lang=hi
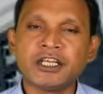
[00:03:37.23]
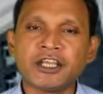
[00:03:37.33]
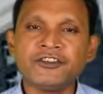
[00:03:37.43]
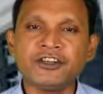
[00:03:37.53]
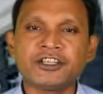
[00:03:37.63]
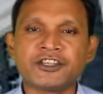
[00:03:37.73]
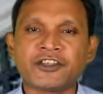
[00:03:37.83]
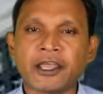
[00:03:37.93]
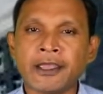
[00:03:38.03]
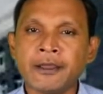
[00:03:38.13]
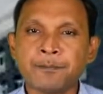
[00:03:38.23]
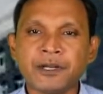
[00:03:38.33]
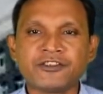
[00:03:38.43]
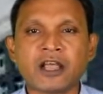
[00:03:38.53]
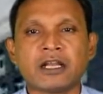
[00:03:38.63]
चीन की इस नीति से
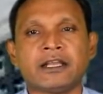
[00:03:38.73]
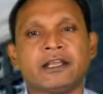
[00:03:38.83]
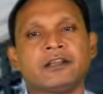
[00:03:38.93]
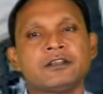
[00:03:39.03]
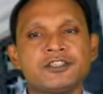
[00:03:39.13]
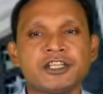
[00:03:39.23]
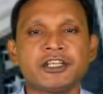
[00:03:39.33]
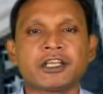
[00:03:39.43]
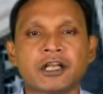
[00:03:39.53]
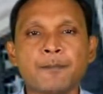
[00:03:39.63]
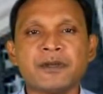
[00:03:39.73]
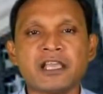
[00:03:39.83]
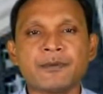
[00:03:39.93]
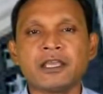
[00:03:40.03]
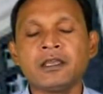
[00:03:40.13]
परेशान है चीन की
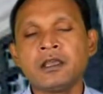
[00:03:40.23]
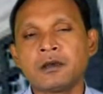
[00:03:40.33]
कंपनियां भी